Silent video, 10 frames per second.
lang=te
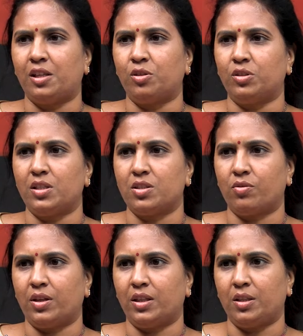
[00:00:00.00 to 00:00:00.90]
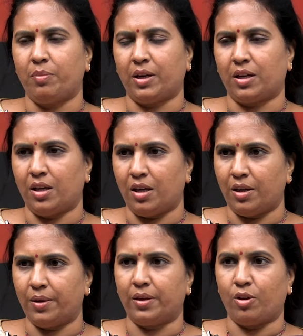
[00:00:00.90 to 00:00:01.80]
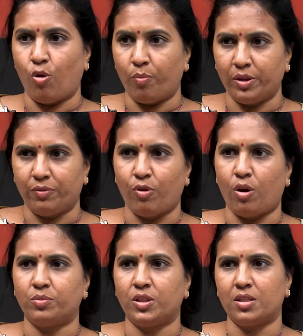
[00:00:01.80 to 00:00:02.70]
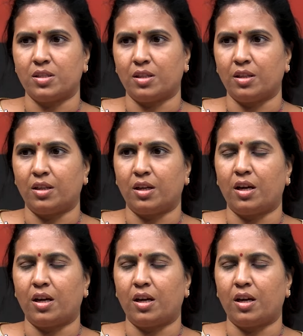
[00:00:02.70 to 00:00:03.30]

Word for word: తెలుగుదేశం అనేది పక్కా గవర్నమెంట్ ఫామ్ చేస్తుందనే